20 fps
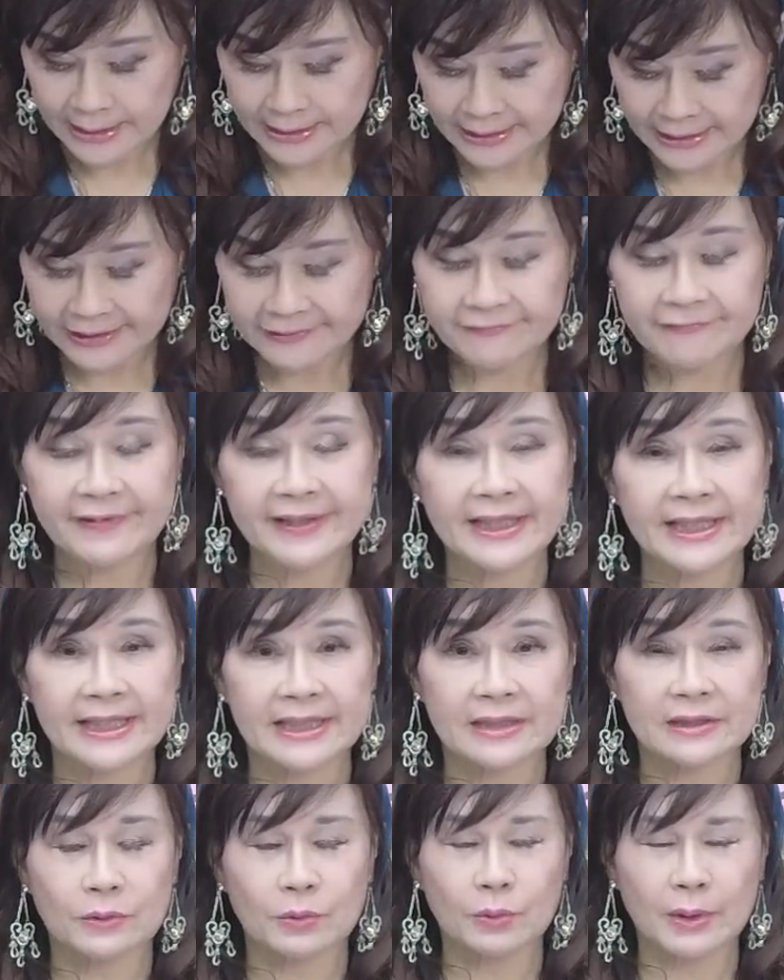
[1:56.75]
那飞
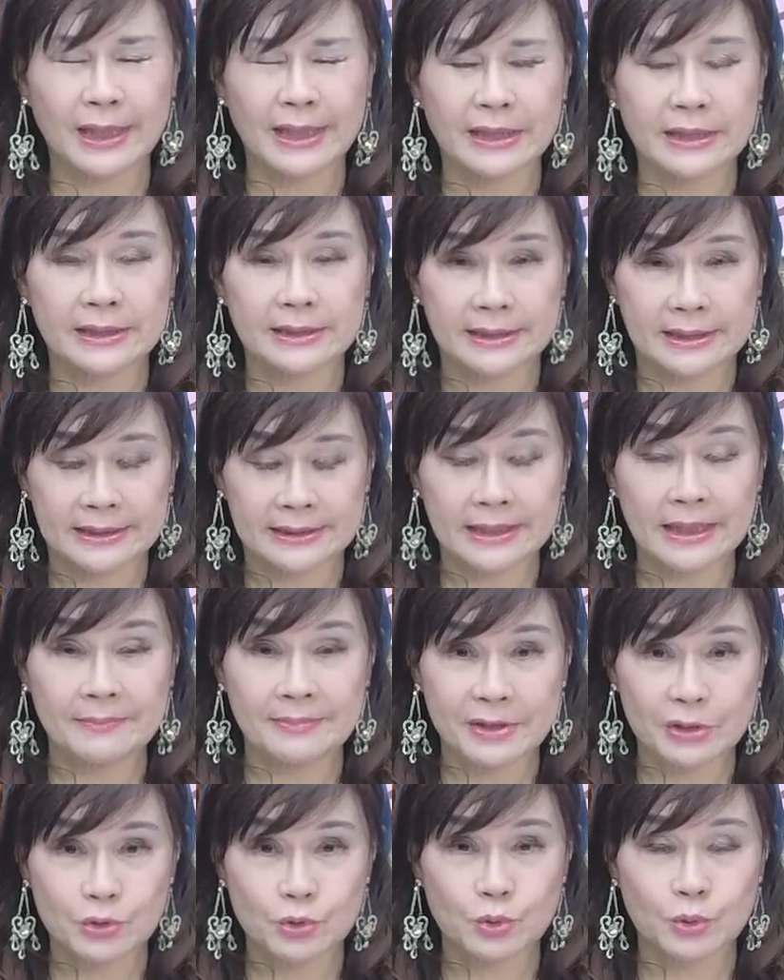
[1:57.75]
廉的话呢，也代
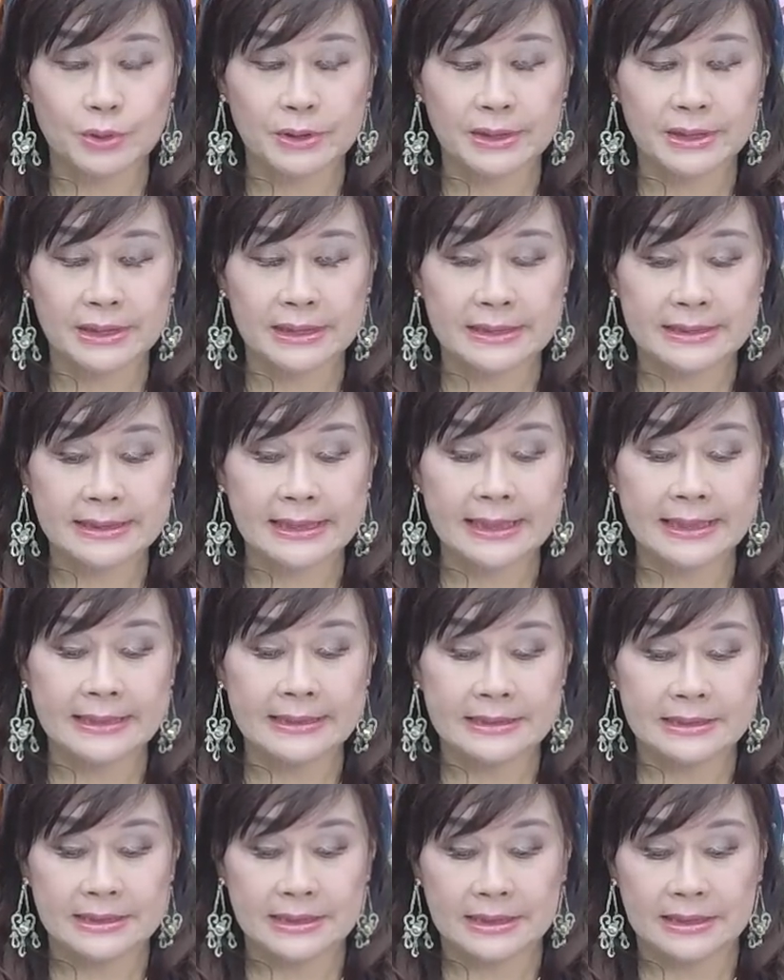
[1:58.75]
表说你
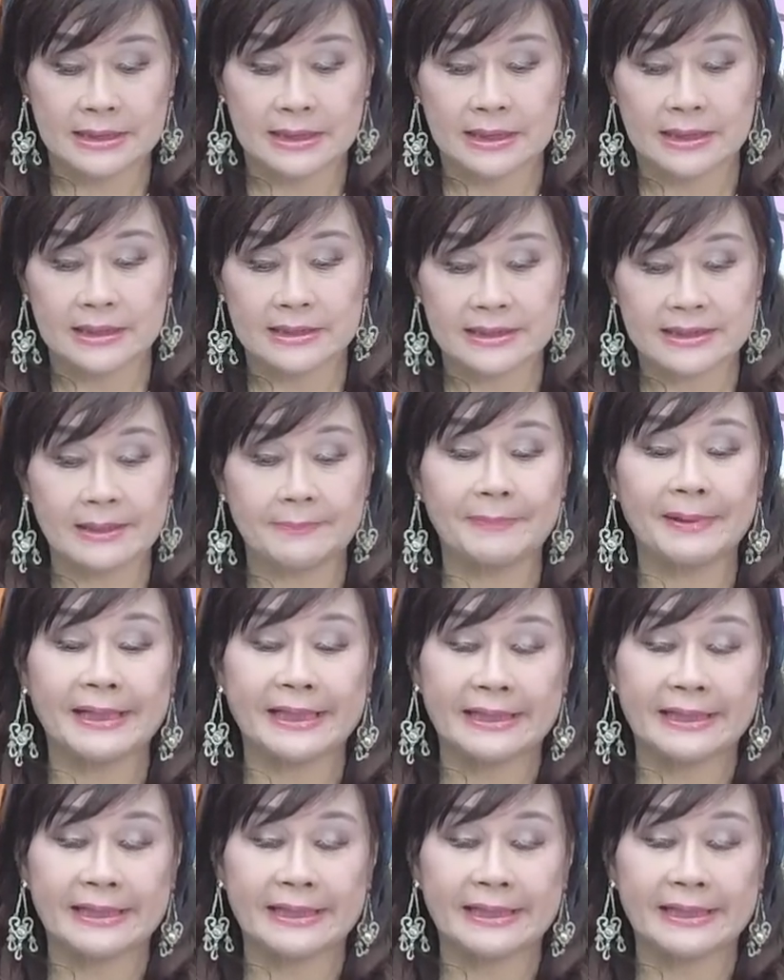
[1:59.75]
在这个上半